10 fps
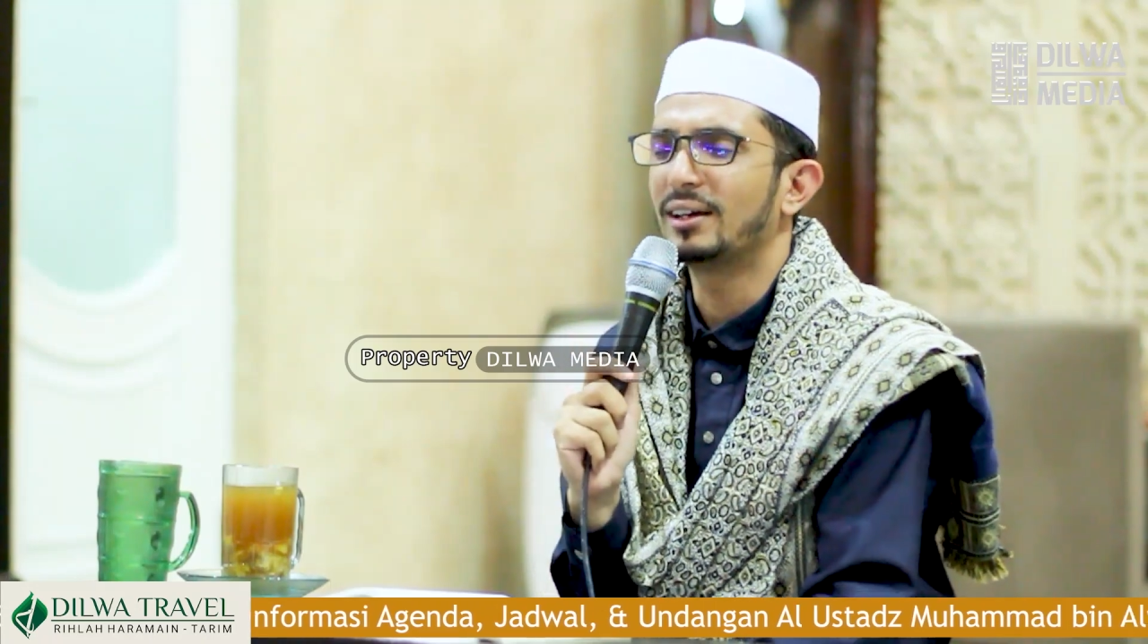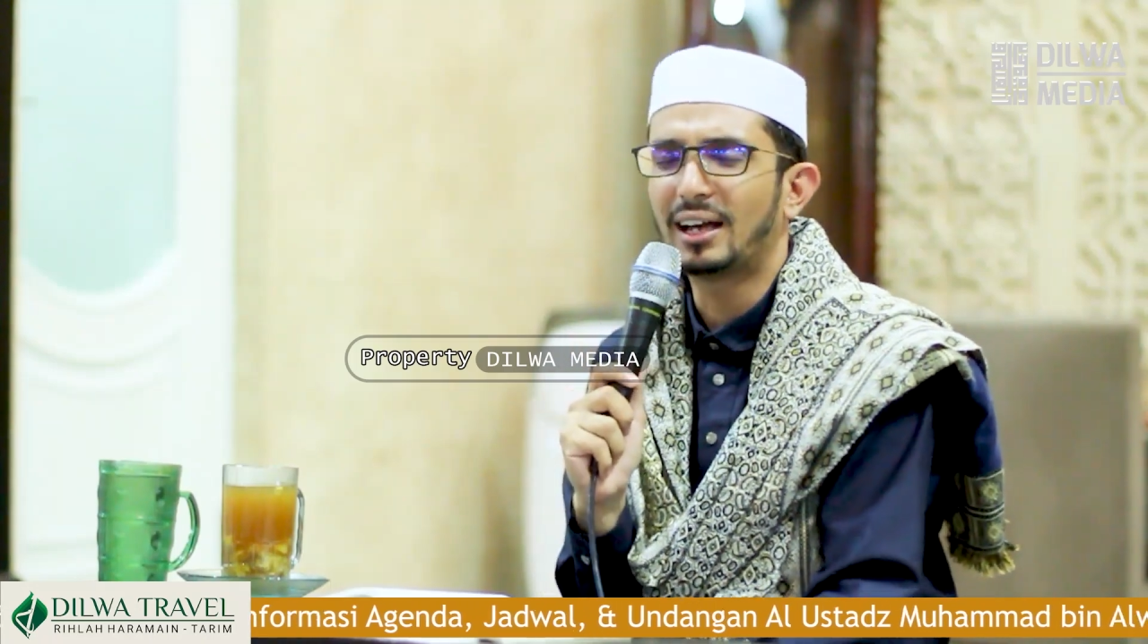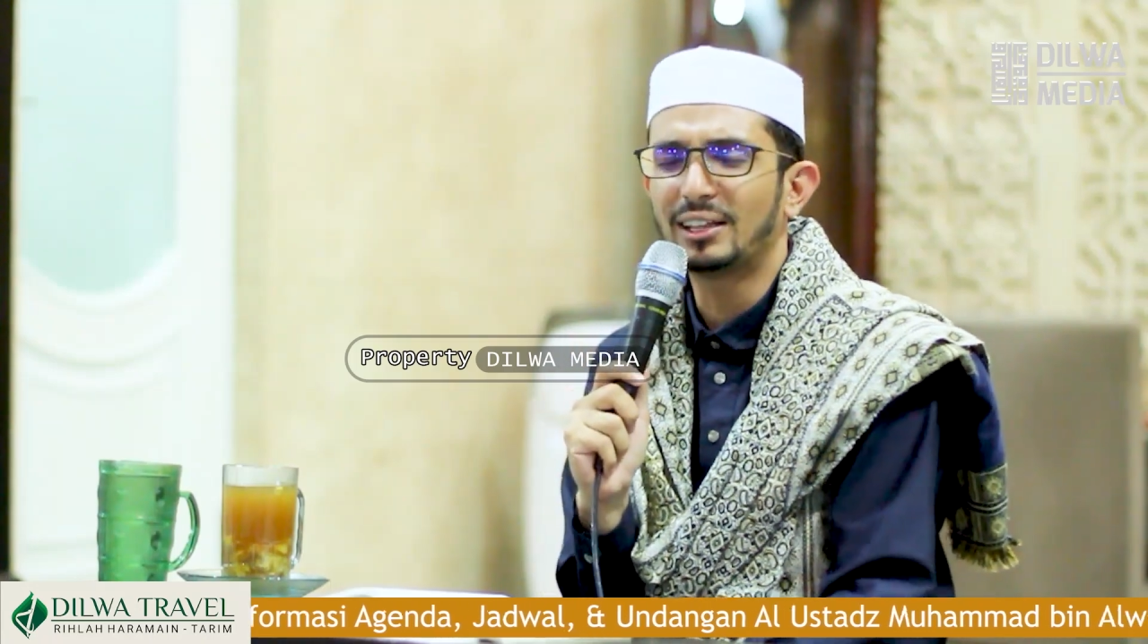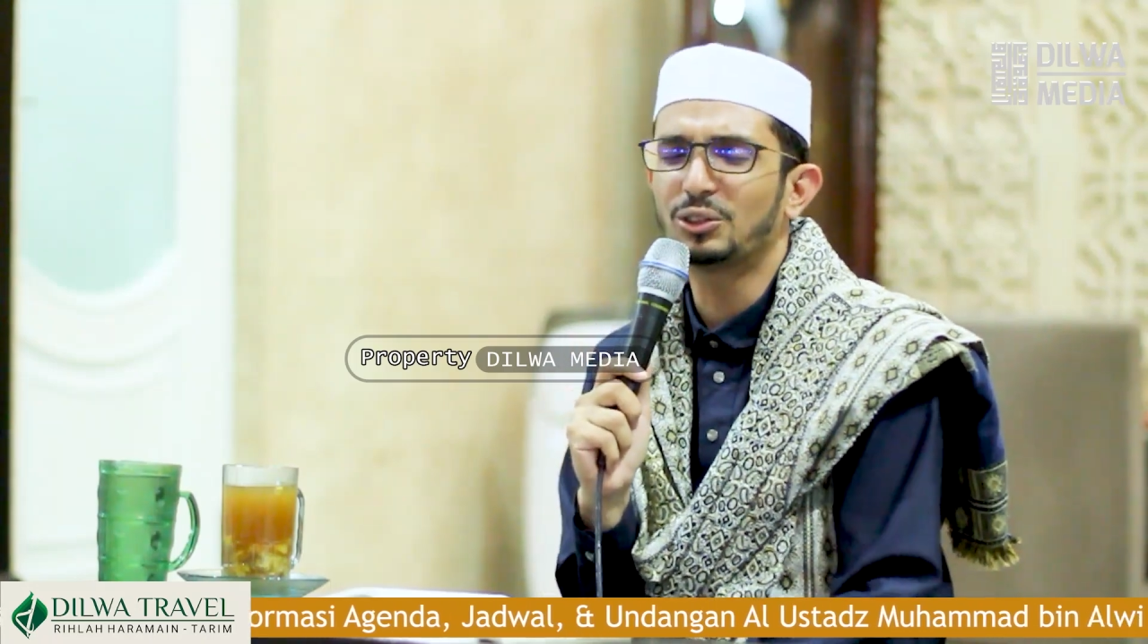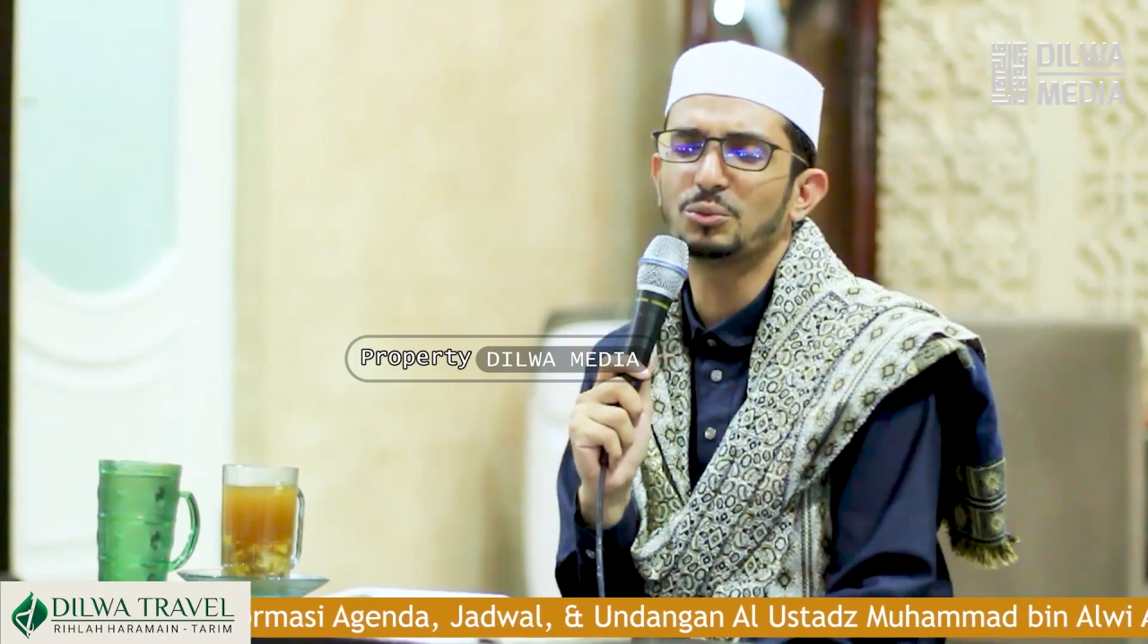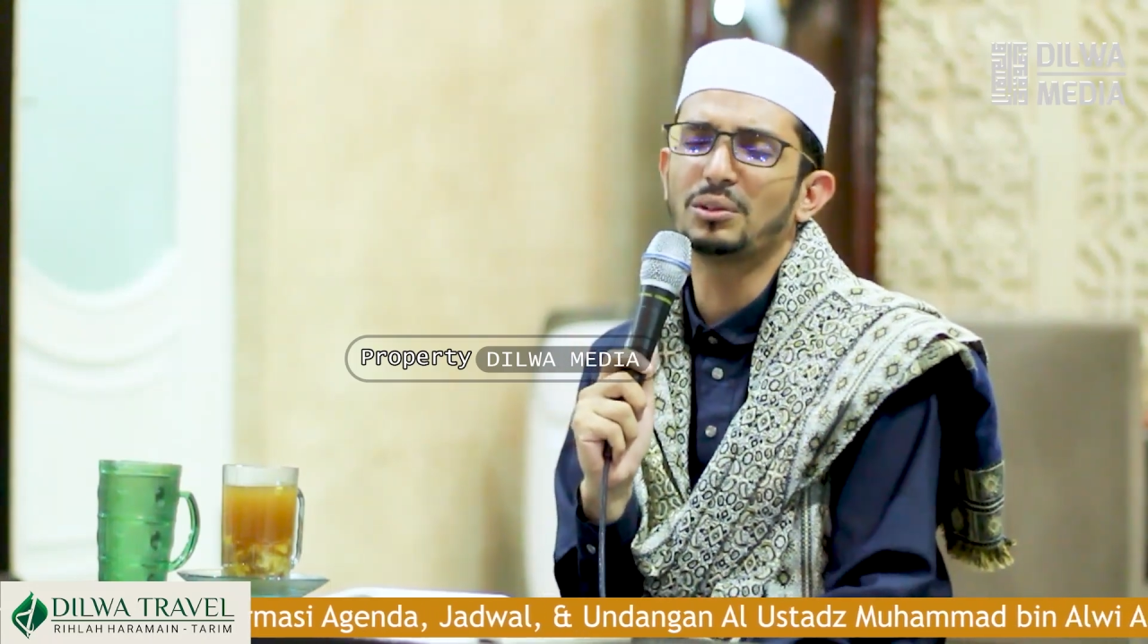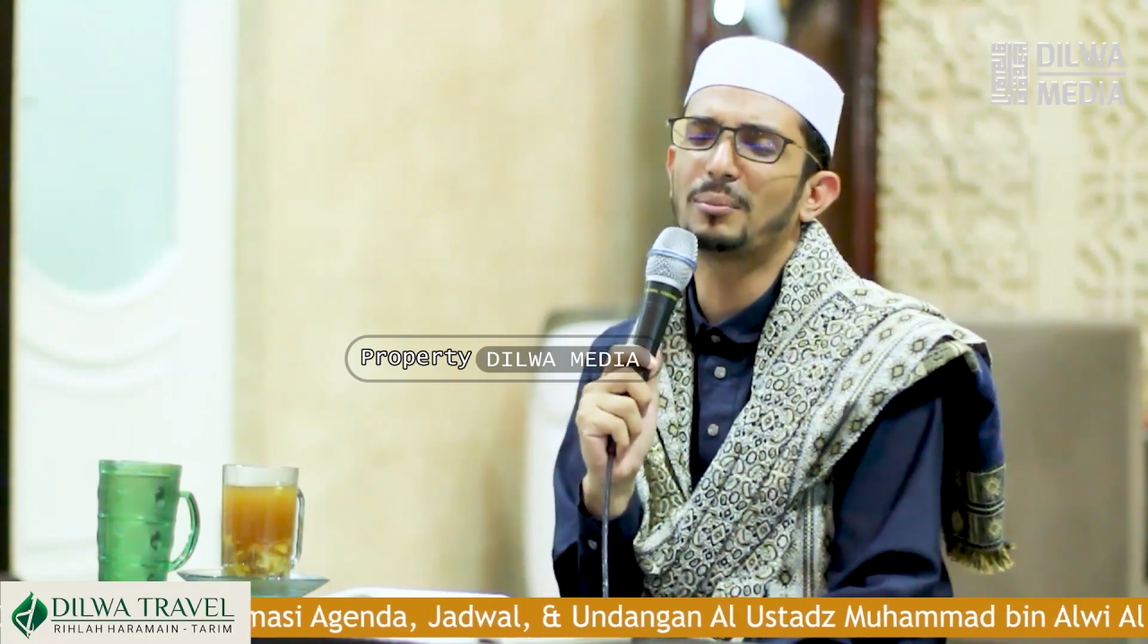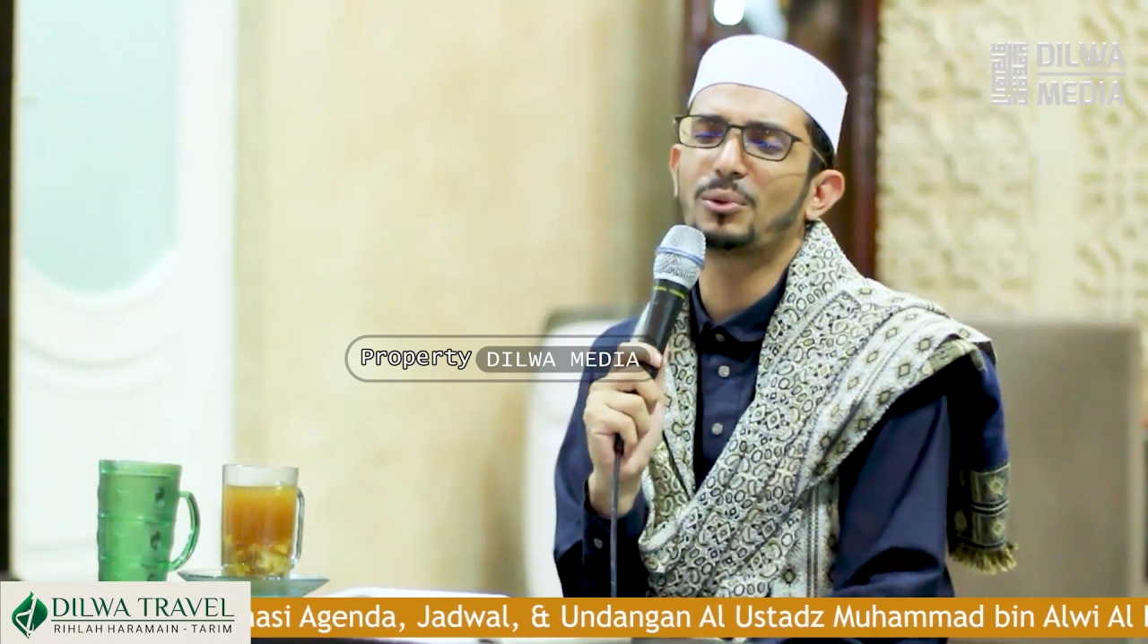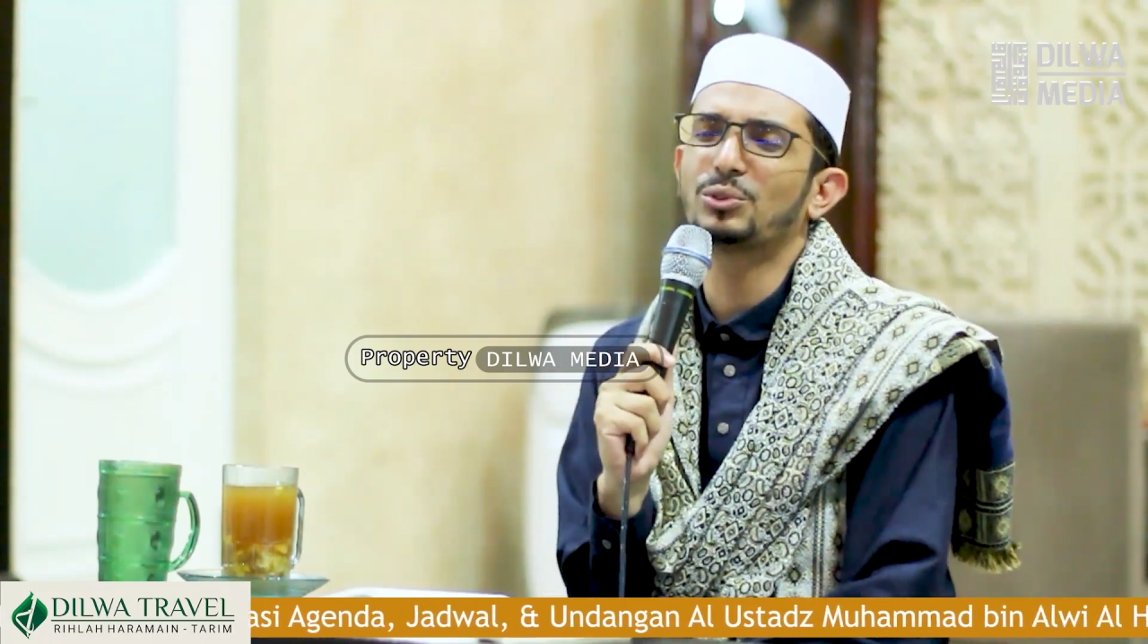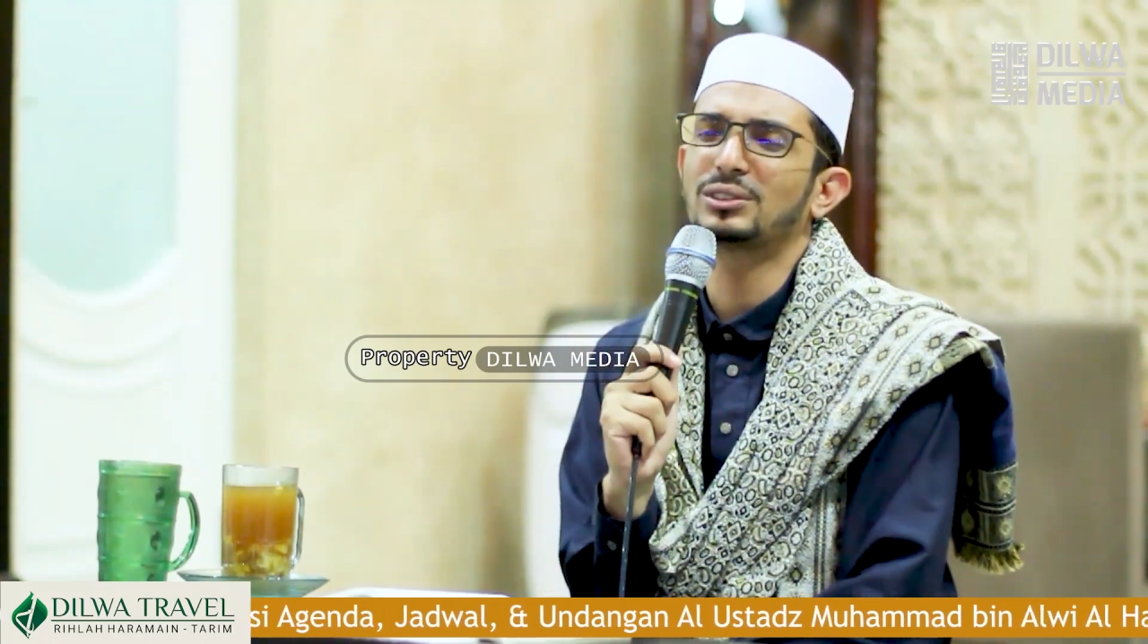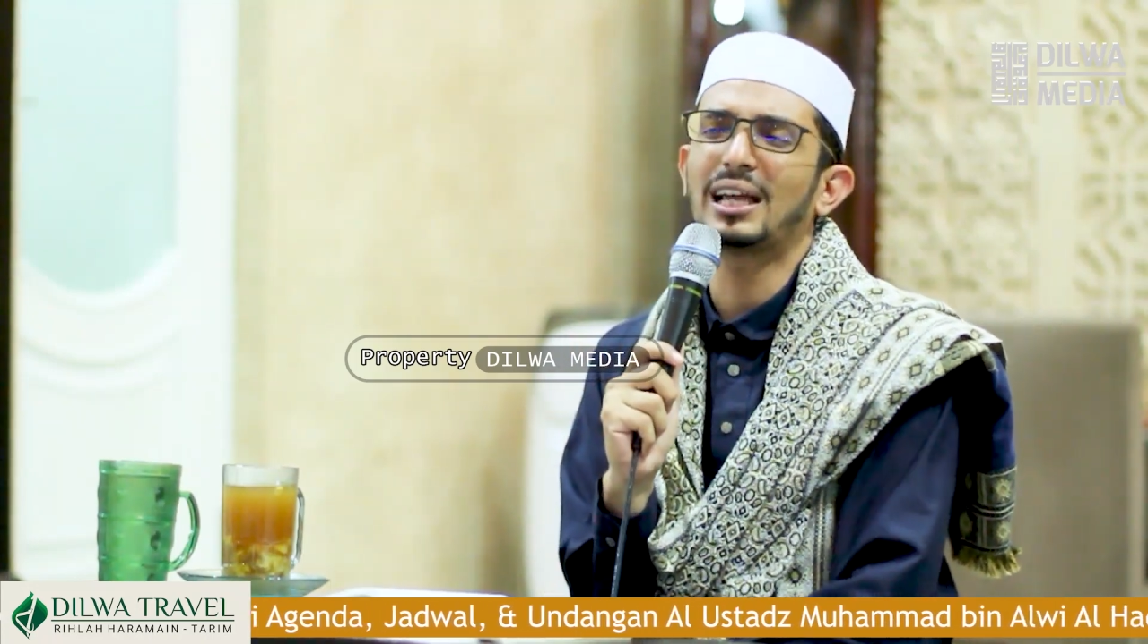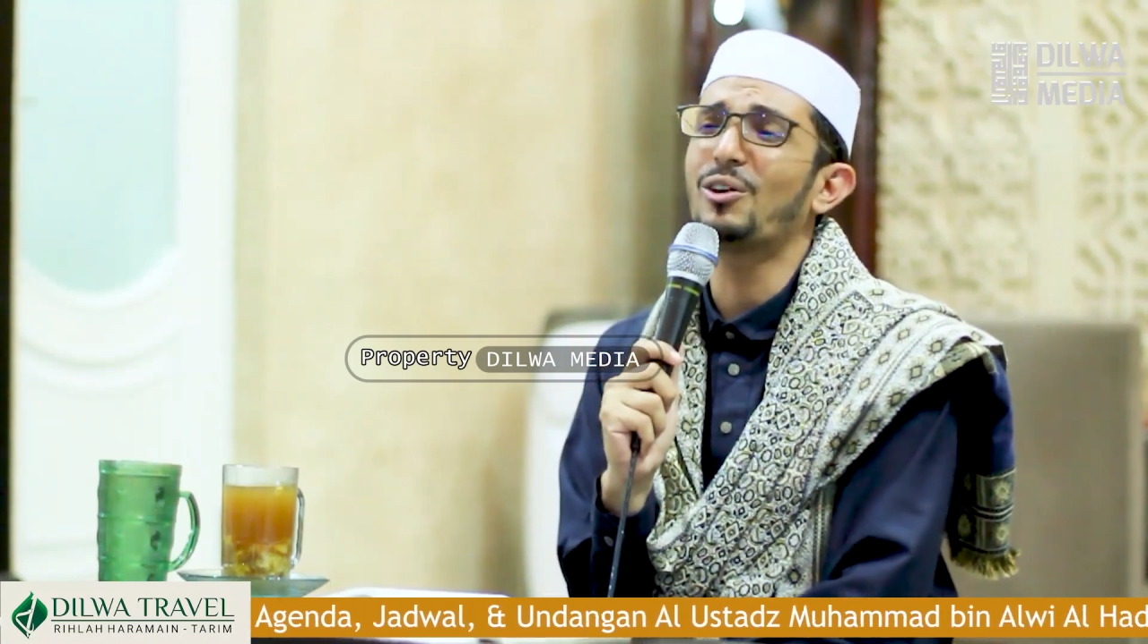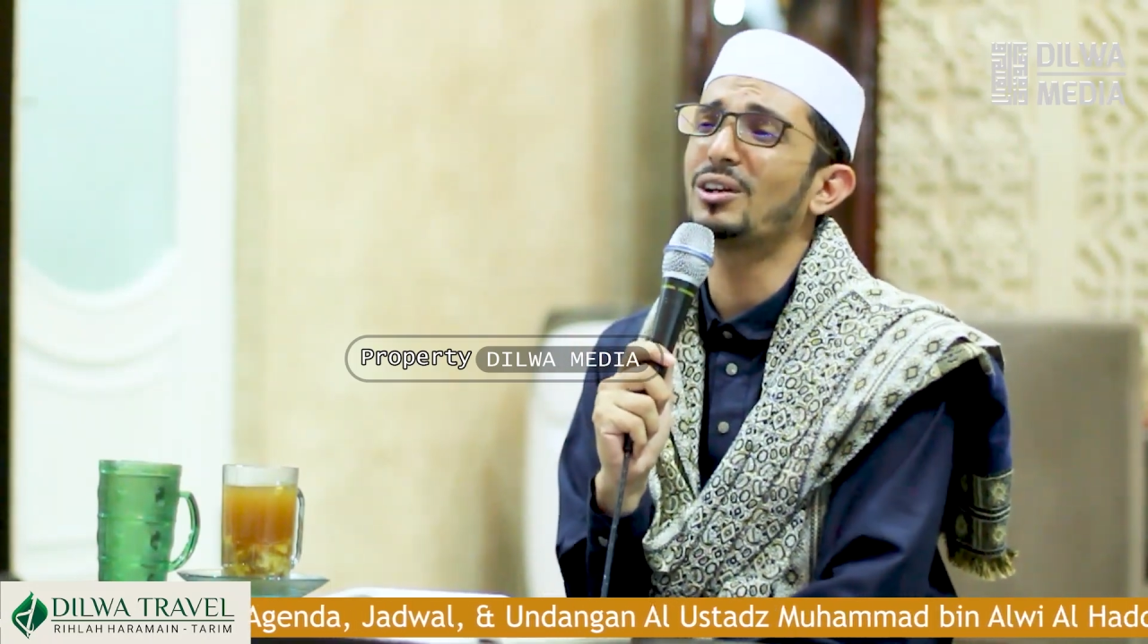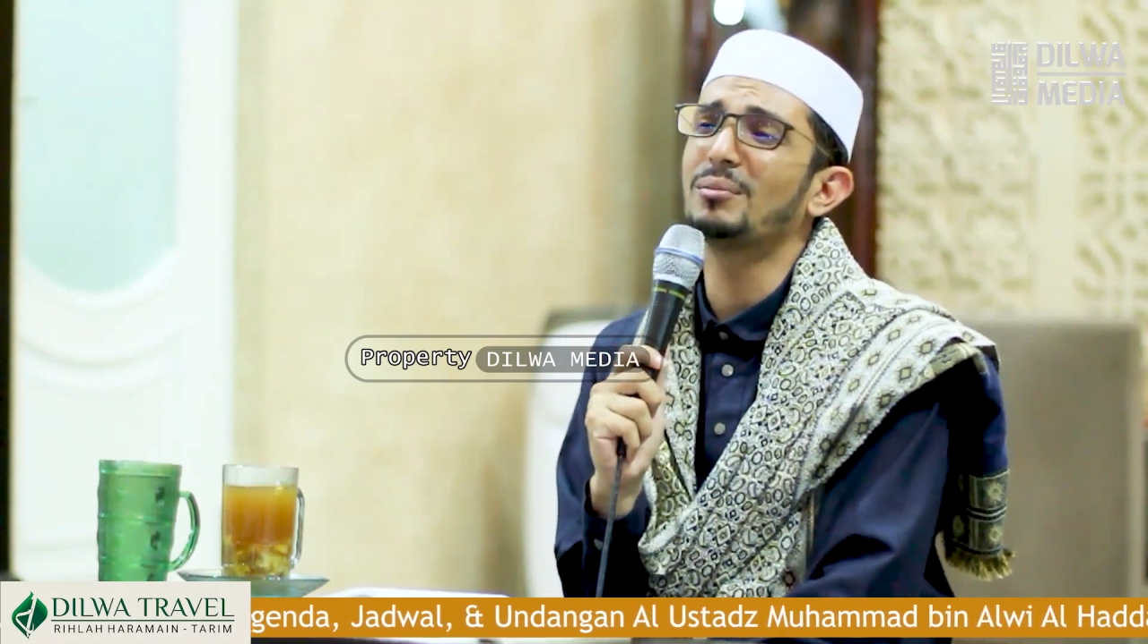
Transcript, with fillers: Antum nggak perlu setahun,